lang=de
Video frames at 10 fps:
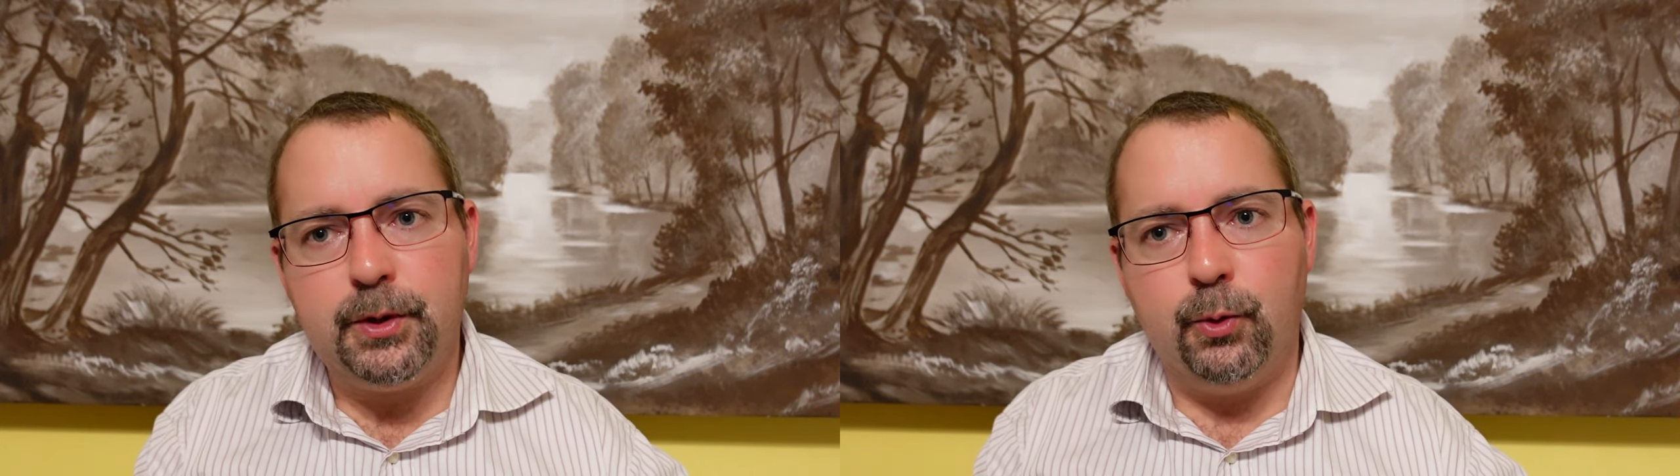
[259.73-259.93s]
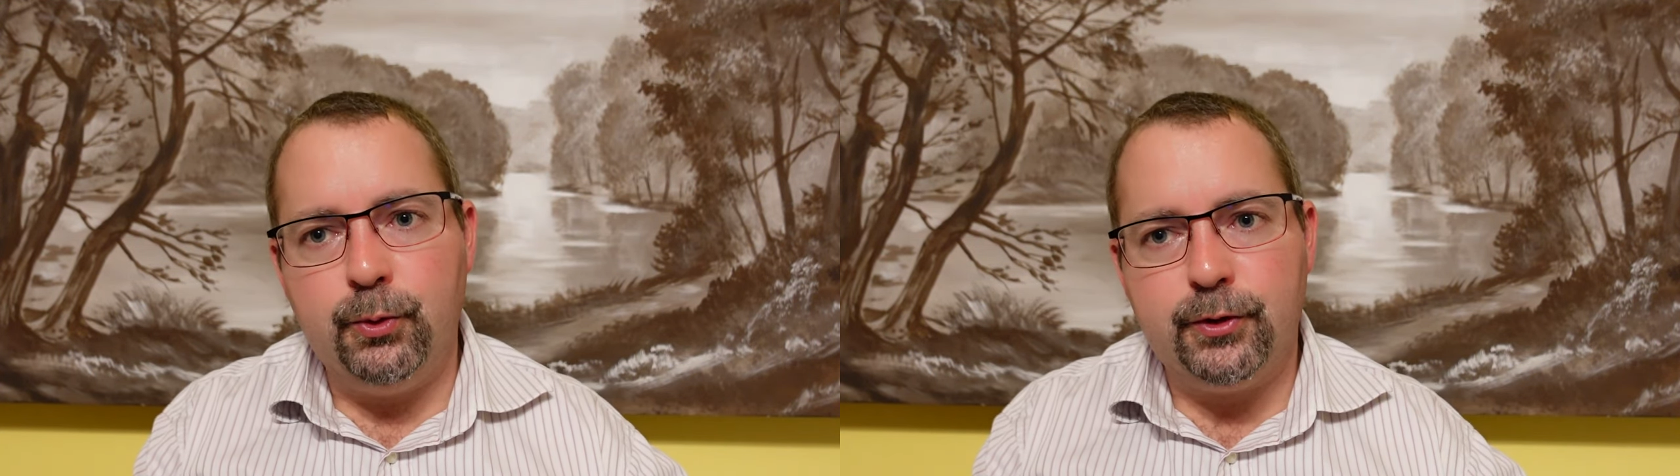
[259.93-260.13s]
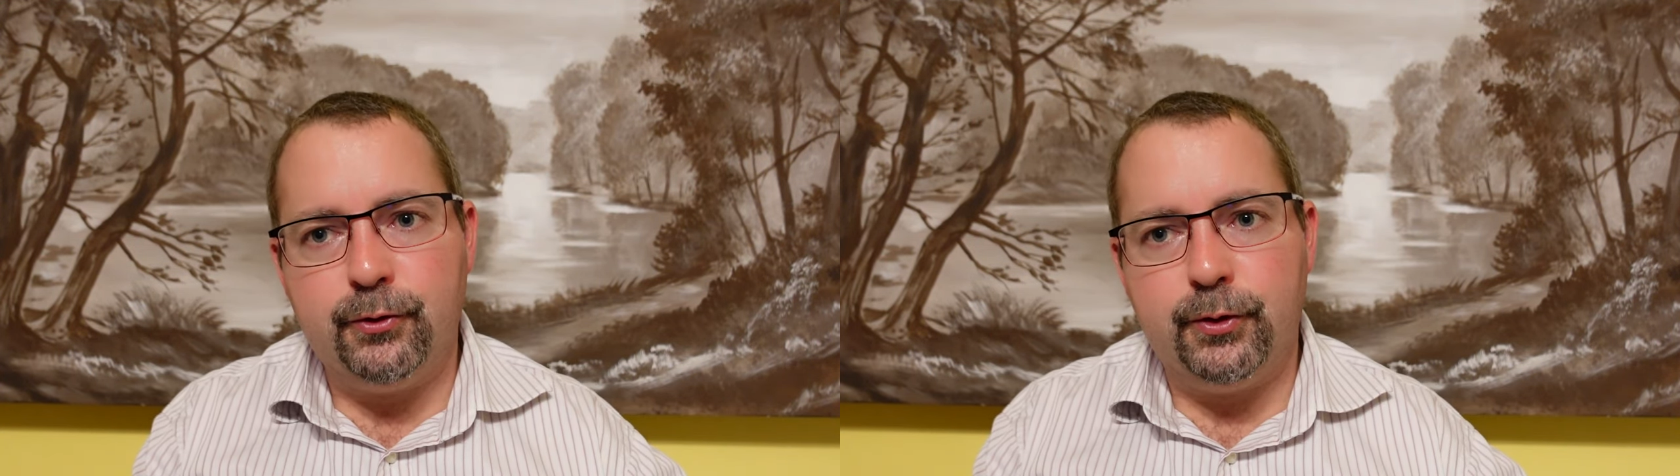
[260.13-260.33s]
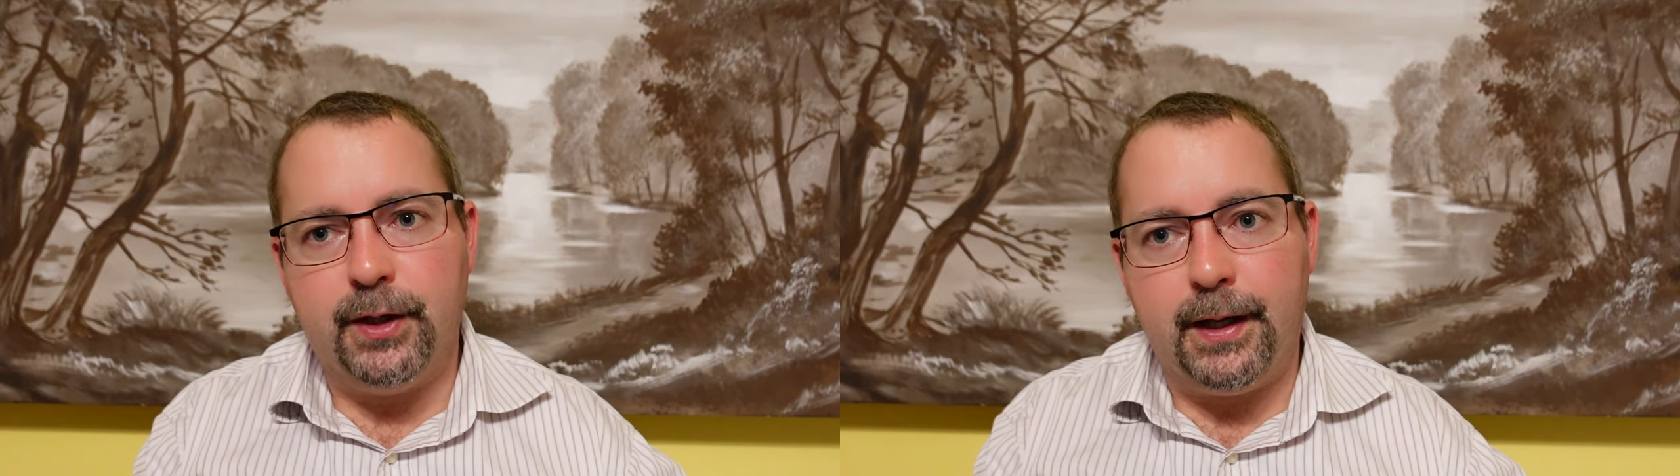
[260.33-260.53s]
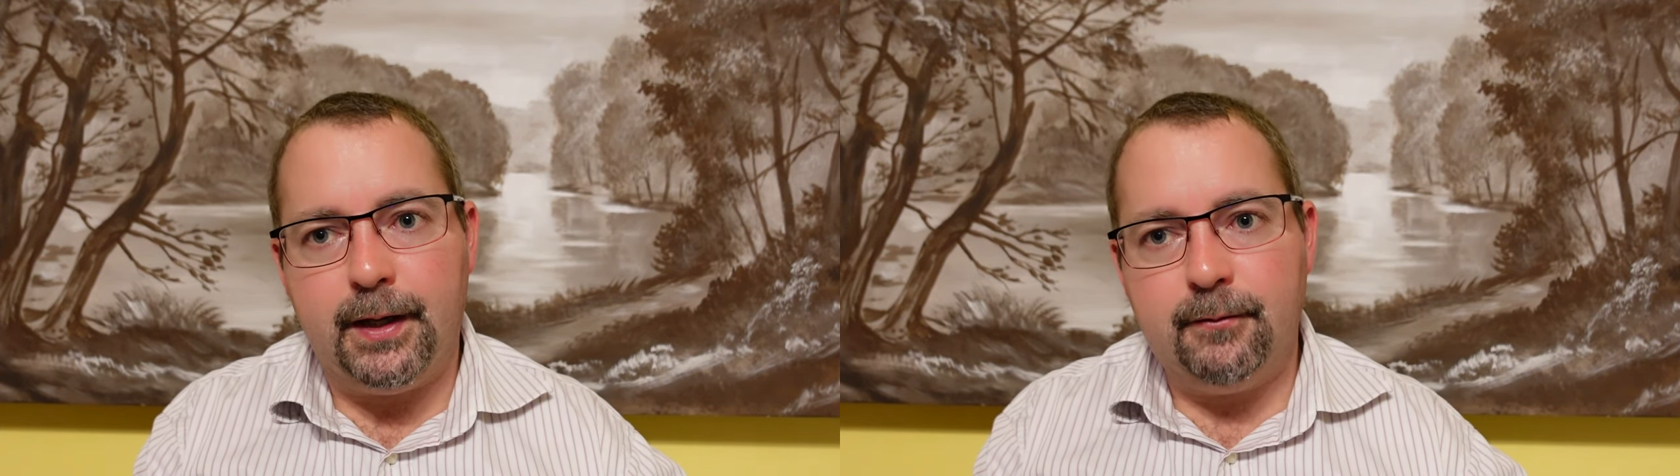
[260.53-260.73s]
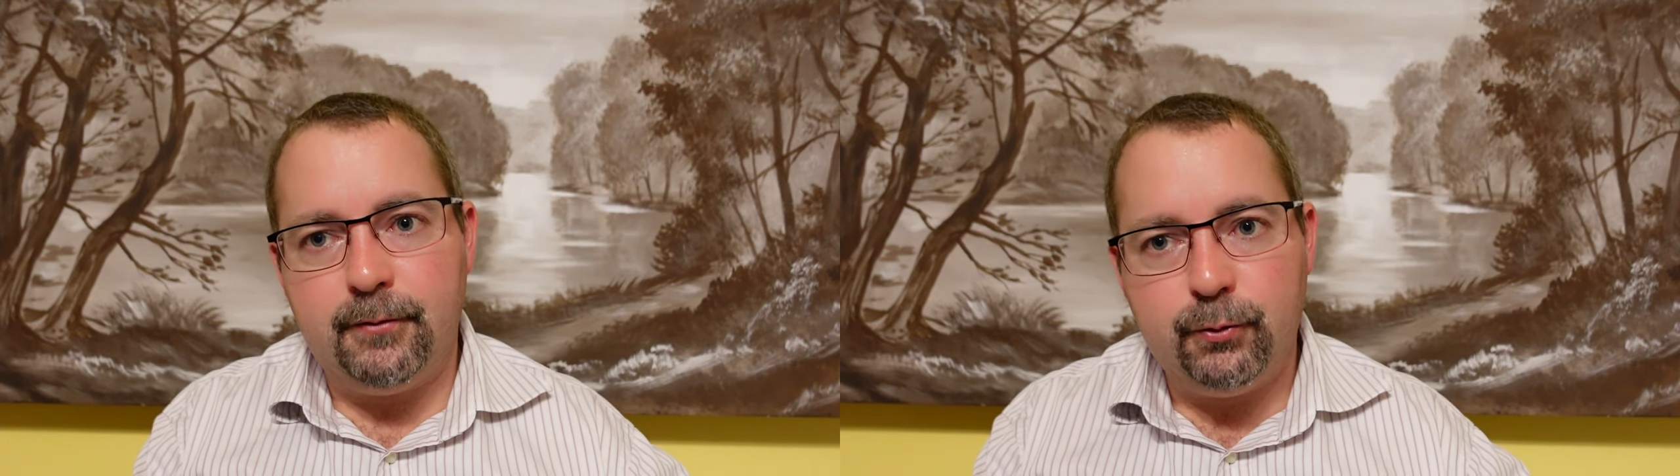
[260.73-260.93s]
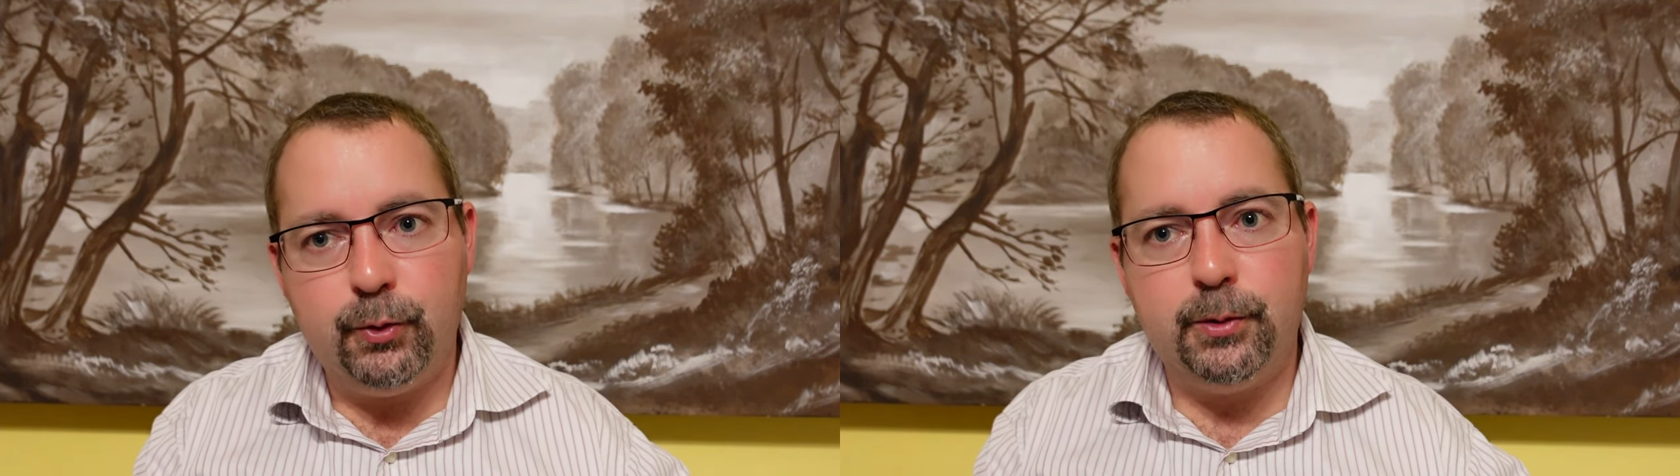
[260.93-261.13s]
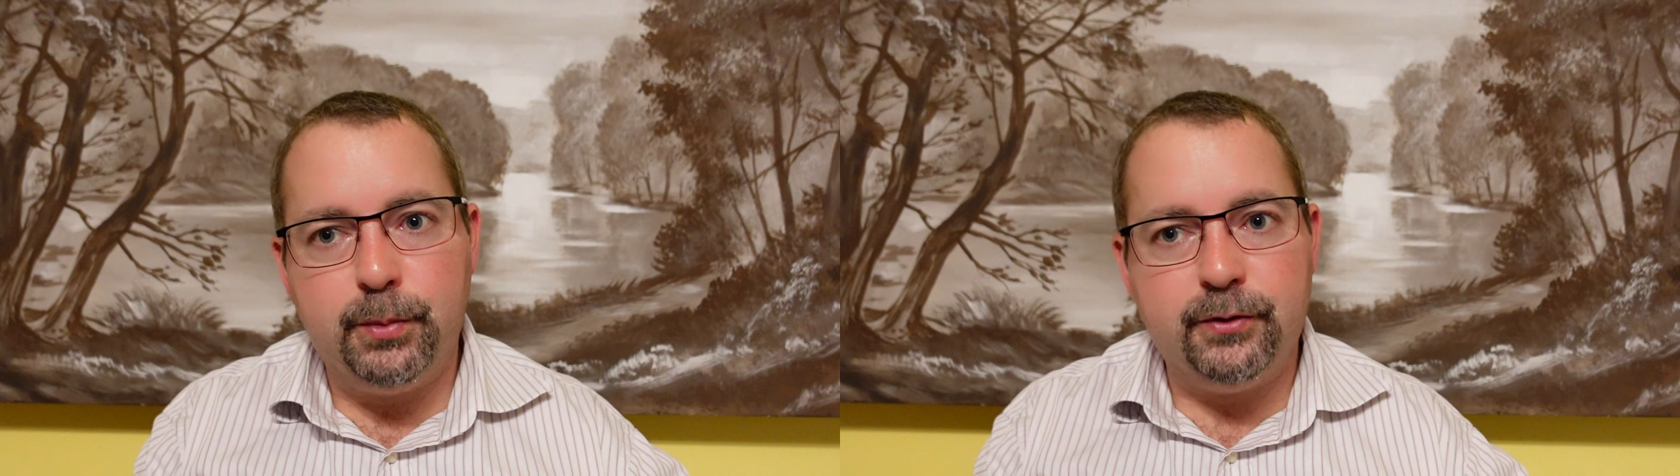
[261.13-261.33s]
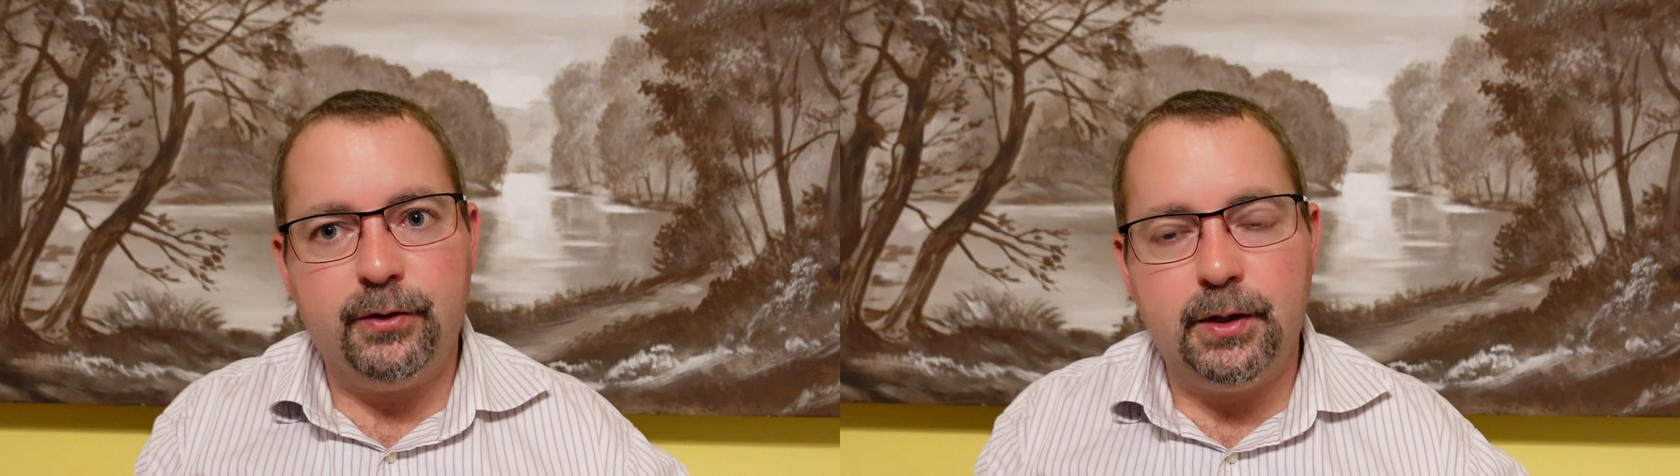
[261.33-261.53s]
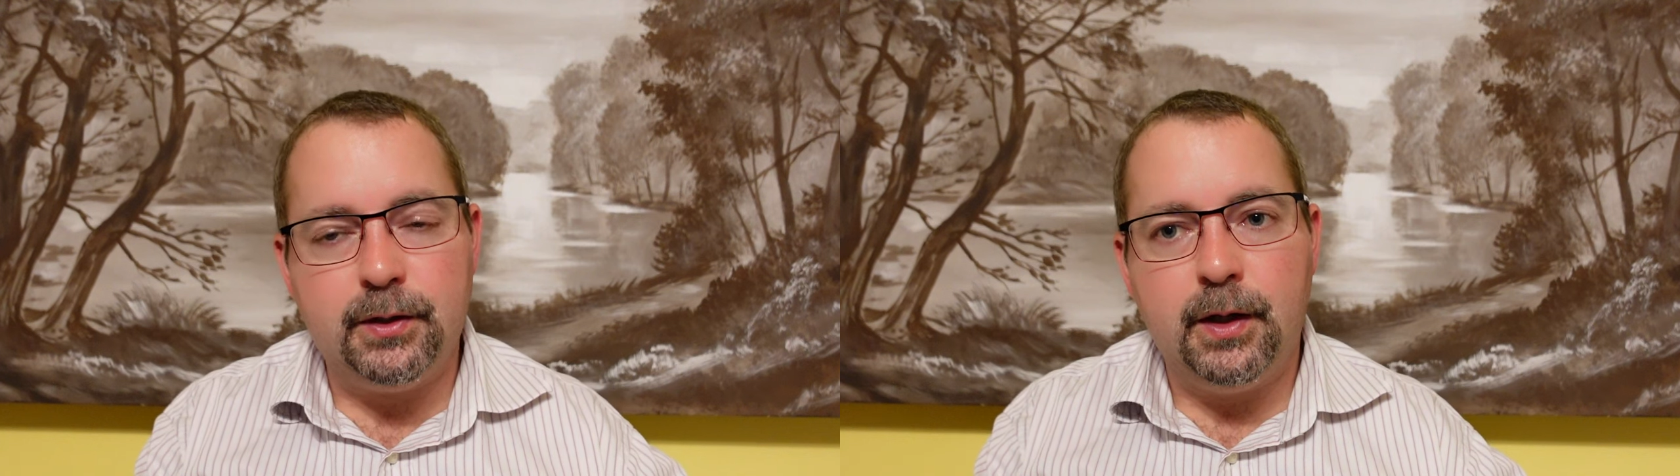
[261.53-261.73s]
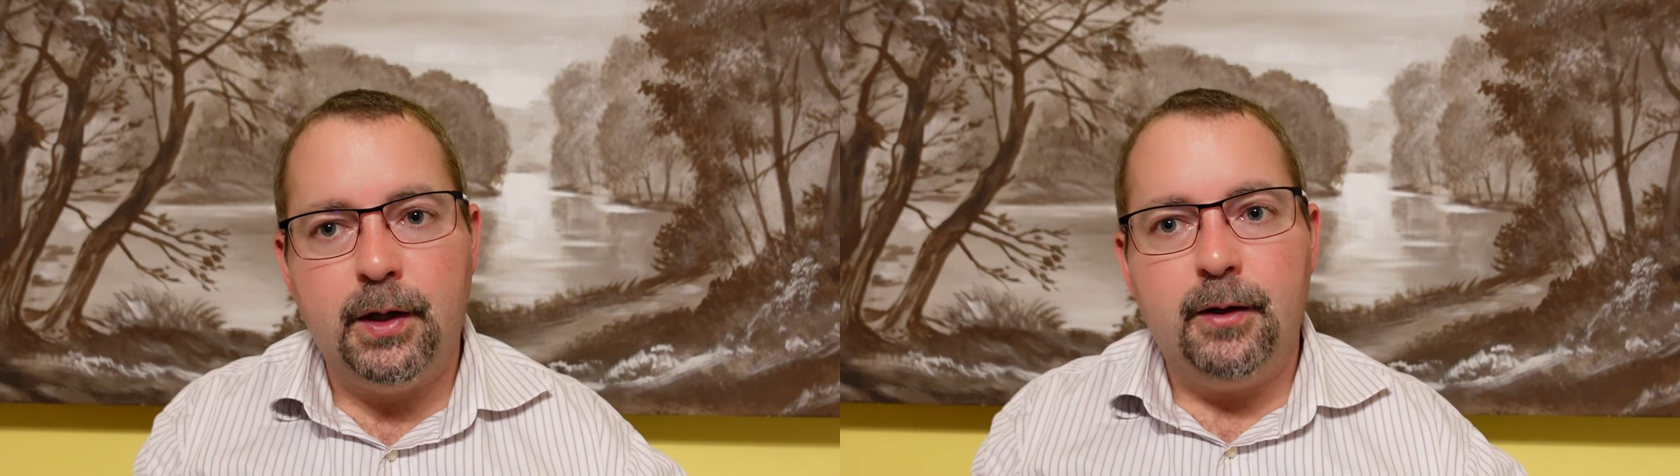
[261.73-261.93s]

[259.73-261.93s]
runterzudenken, was würde passieren,